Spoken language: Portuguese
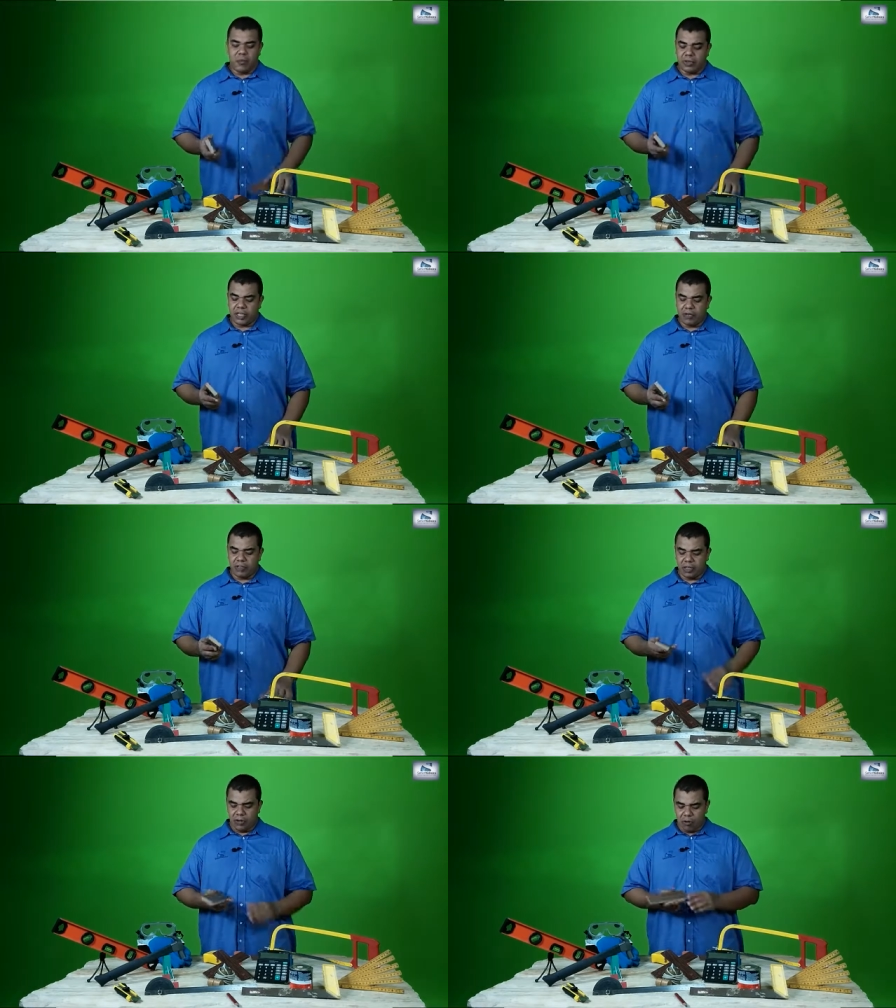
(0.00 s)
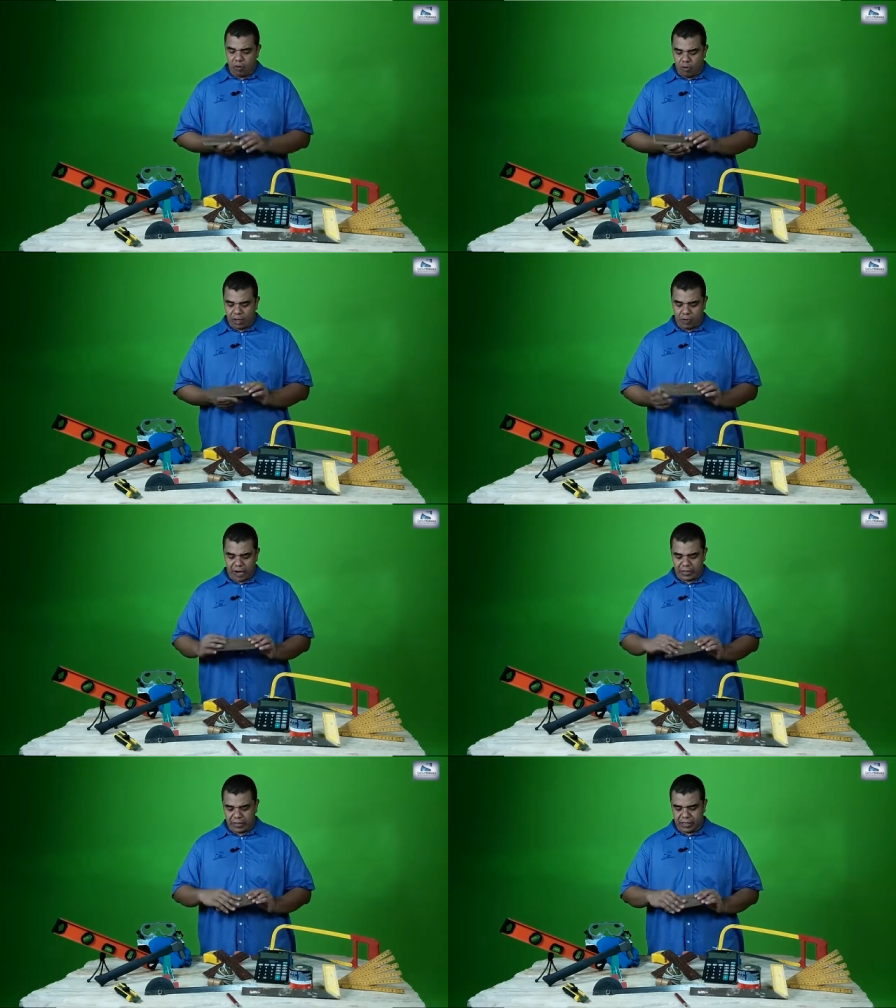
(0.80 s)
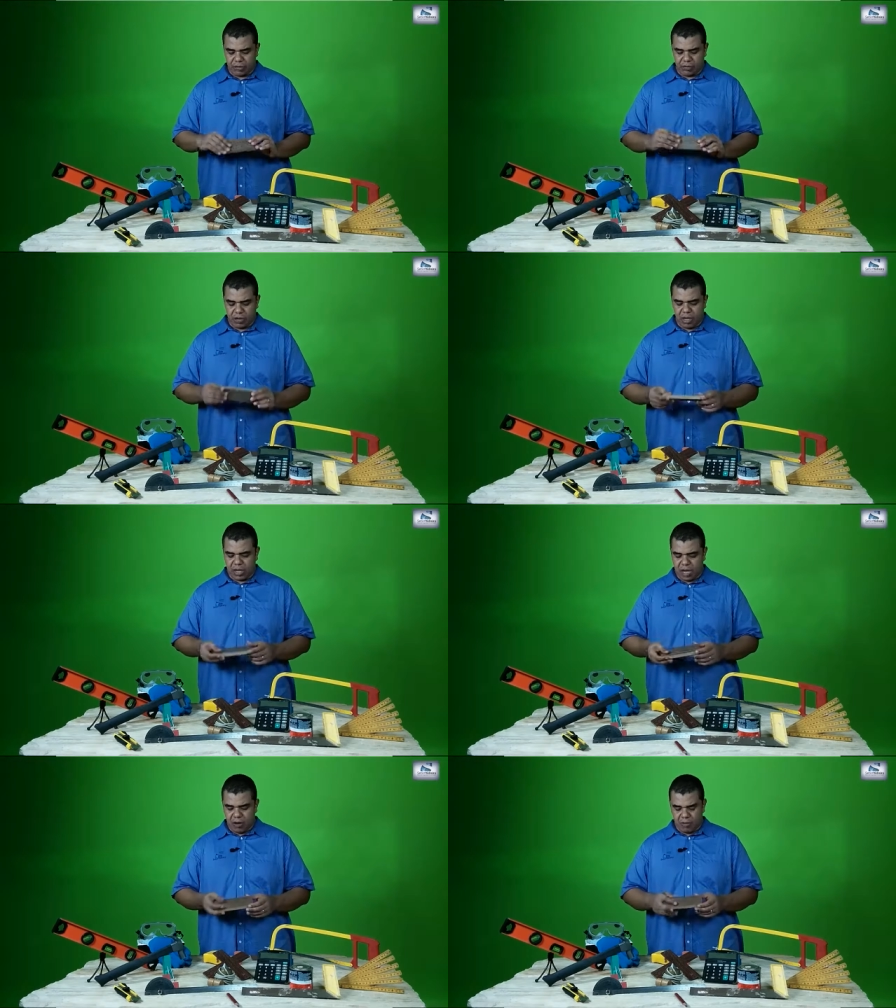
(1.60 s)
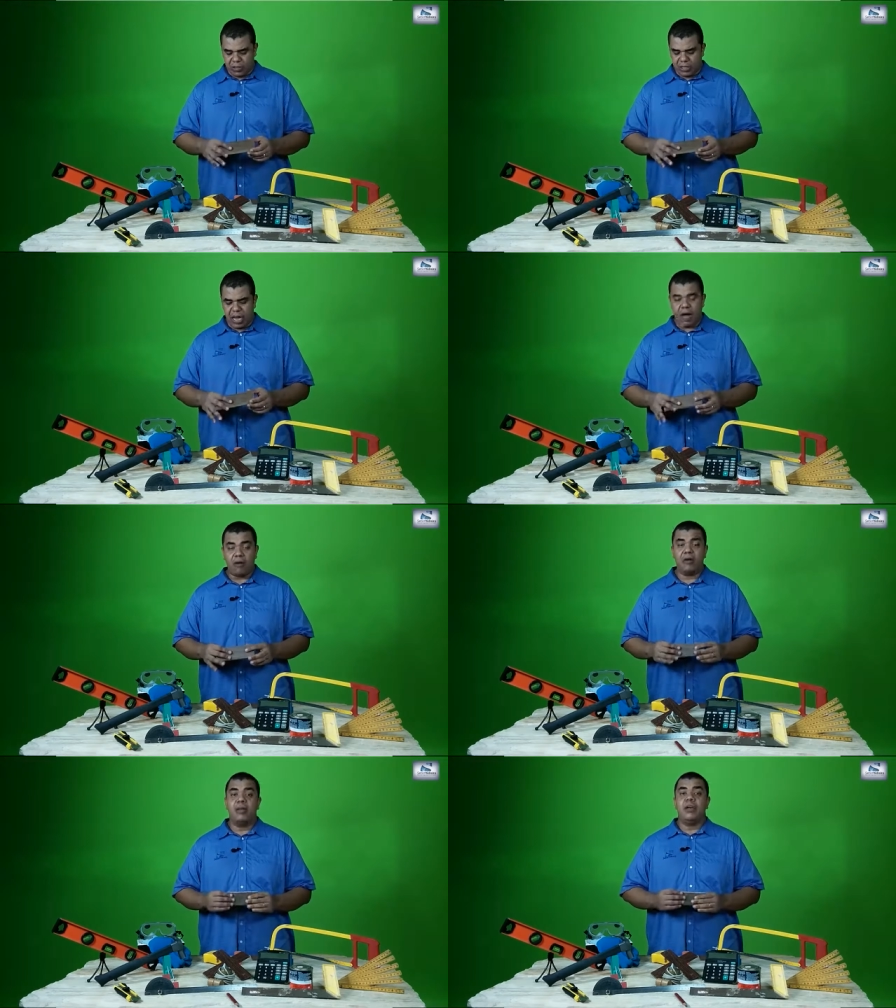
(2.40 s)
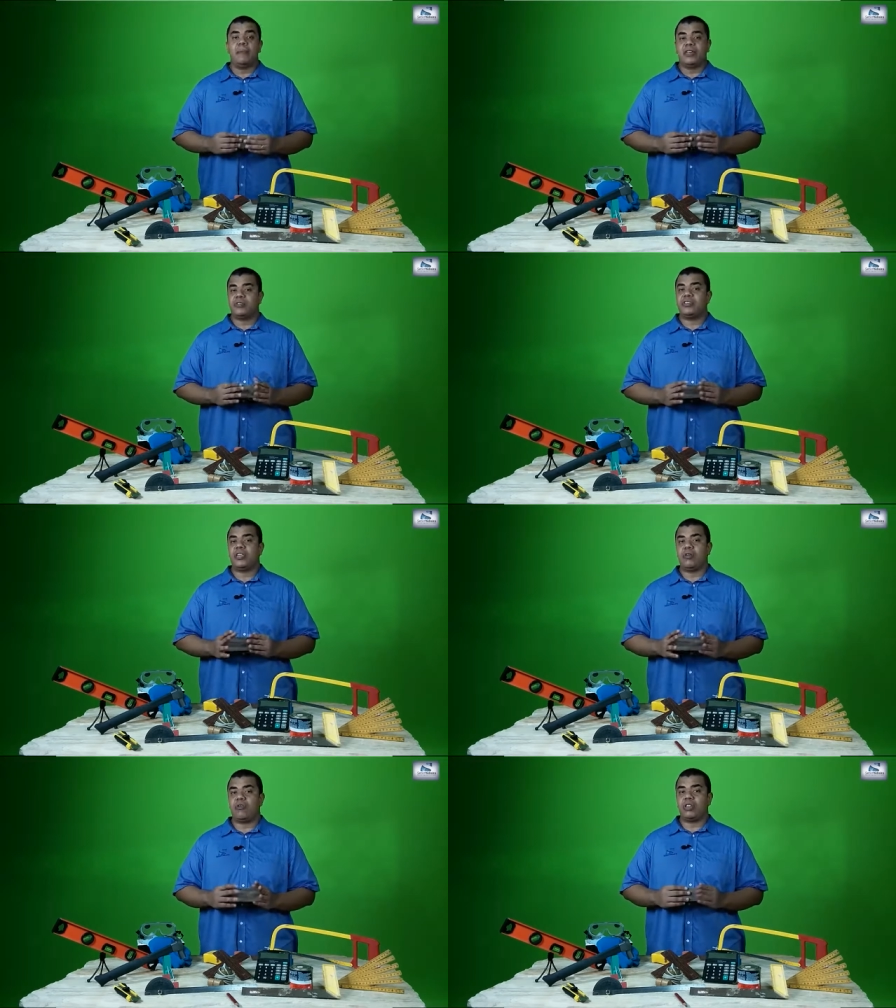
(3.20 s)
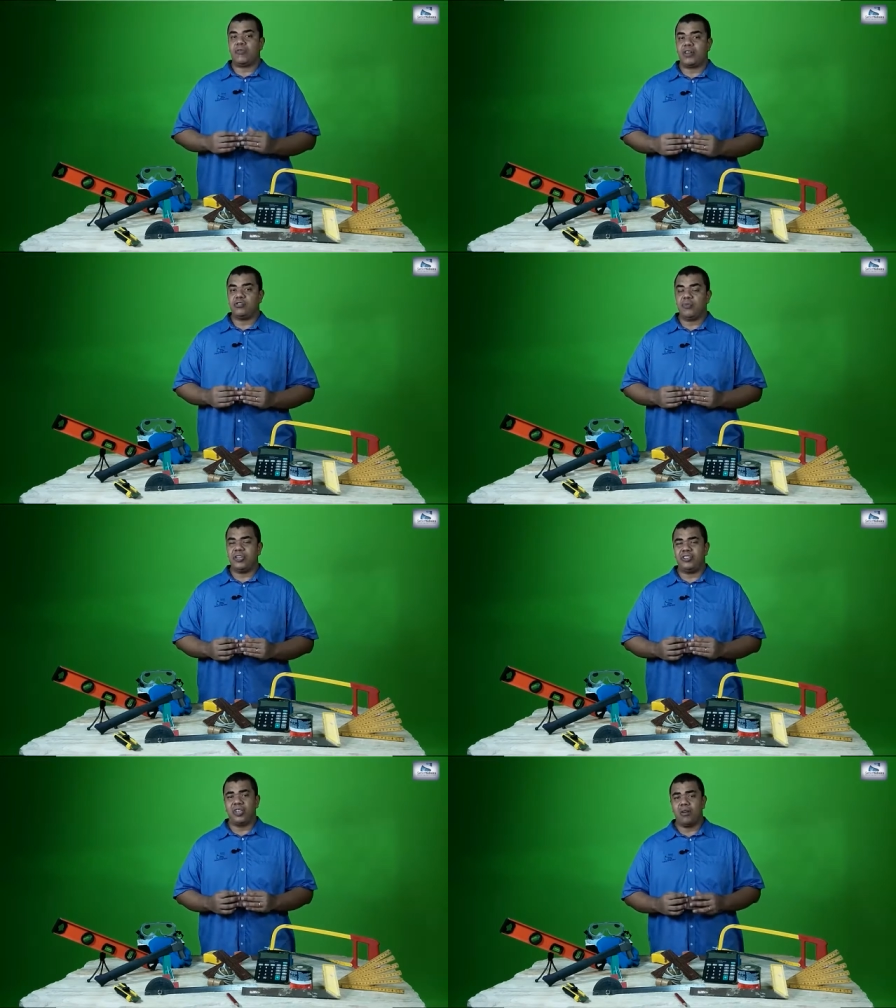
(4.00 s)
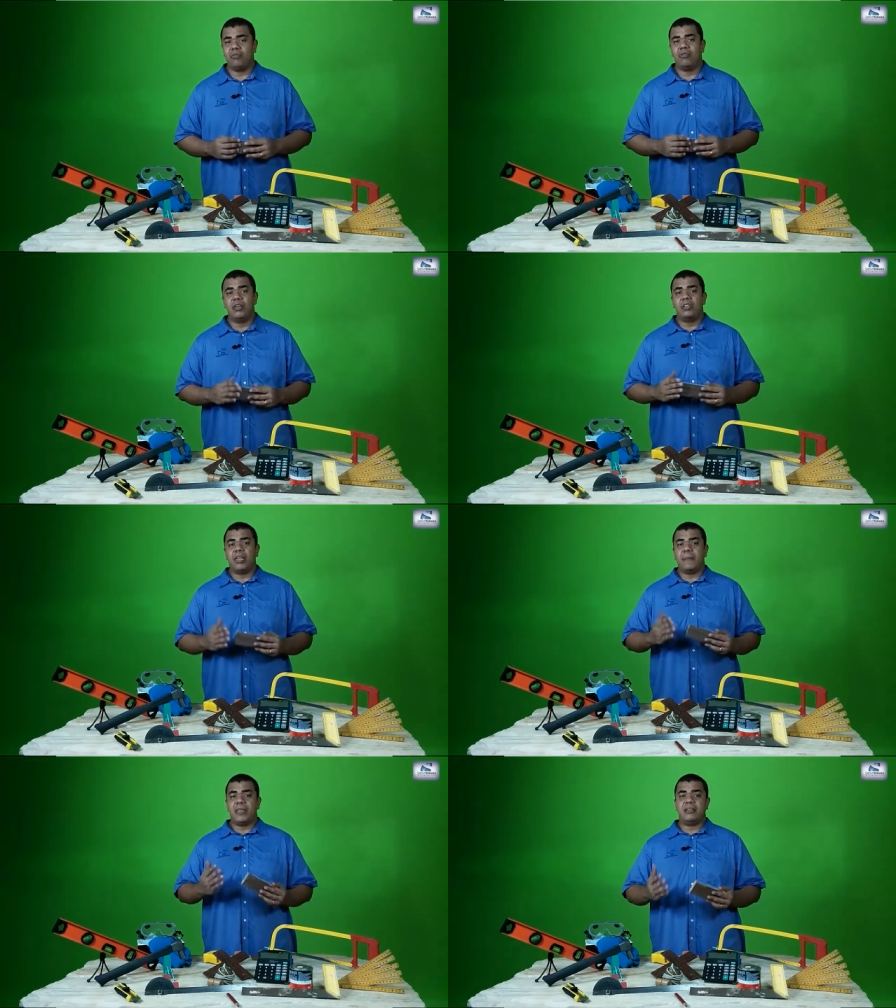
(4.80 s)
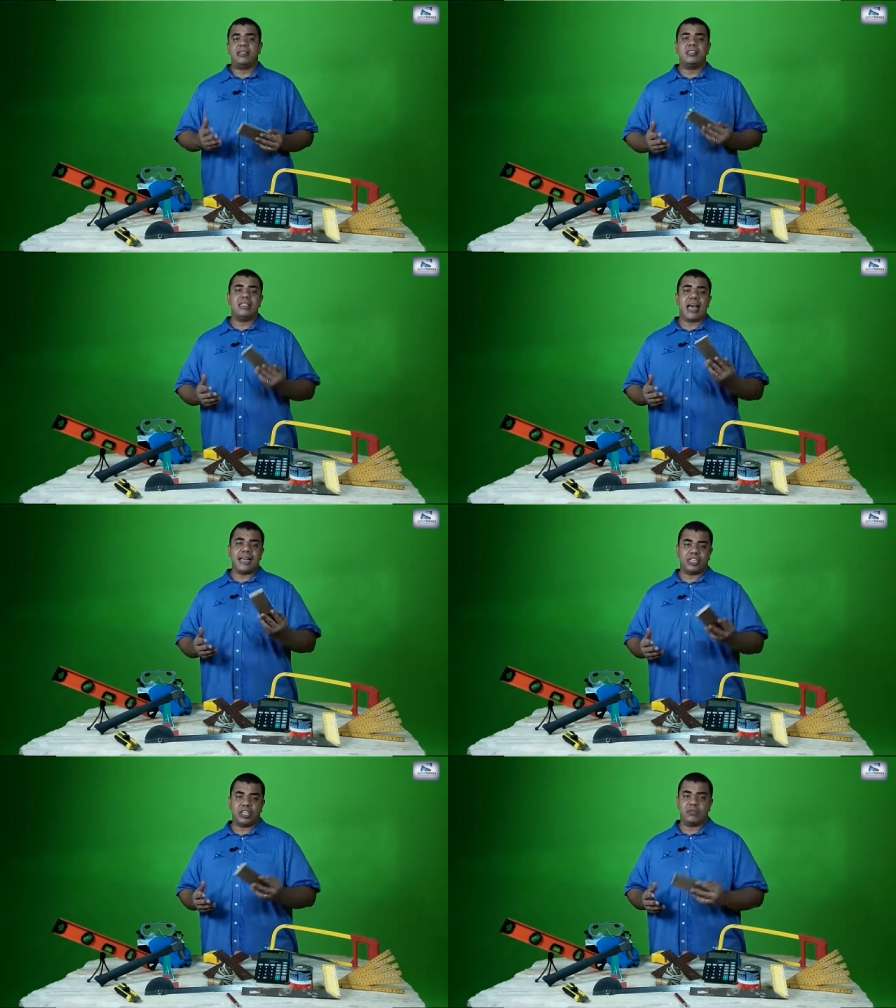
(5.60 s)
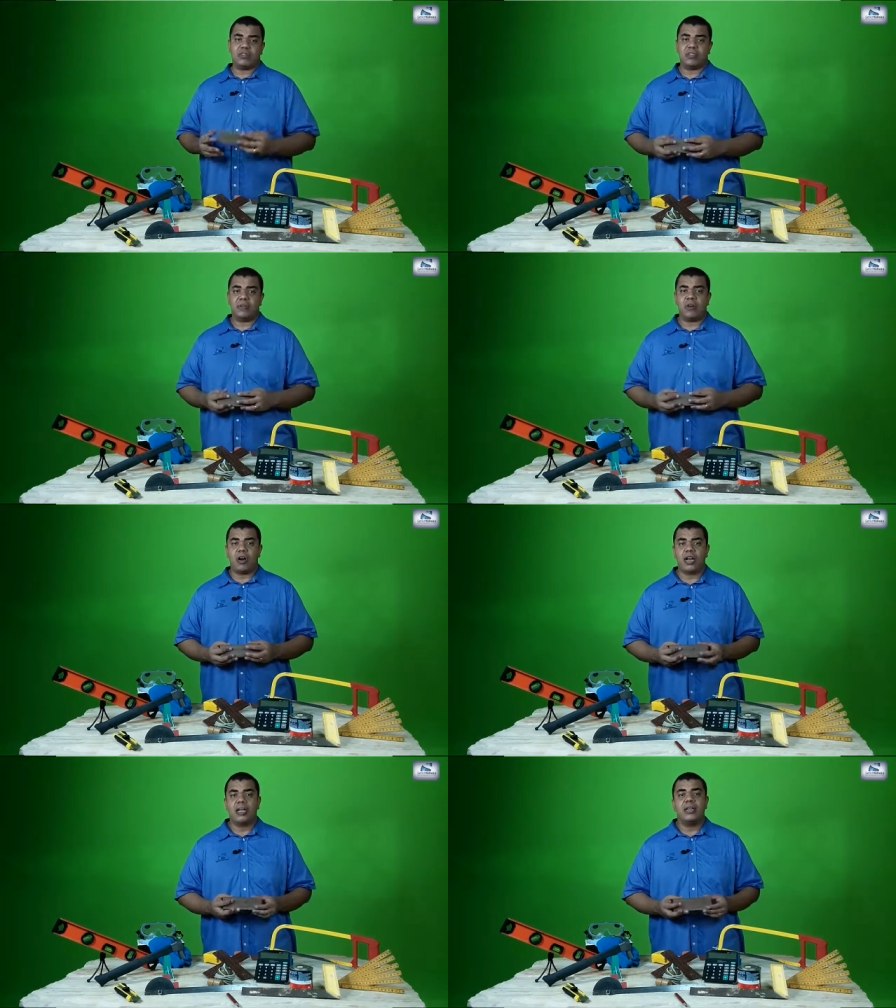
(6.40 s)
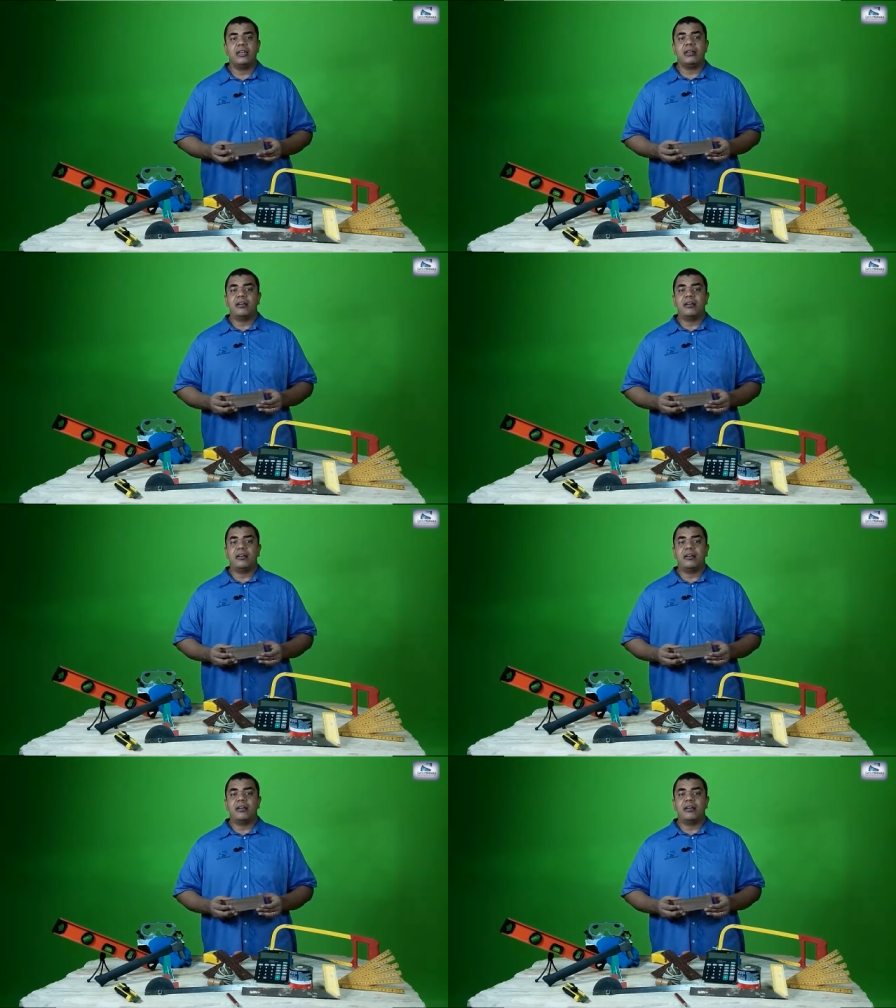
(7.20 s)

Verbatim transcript: Pode ser que você não encontre com essa textura aqui, coisa e tal, mas você encontra facilmente. Então, dependendo da cidade que você mora,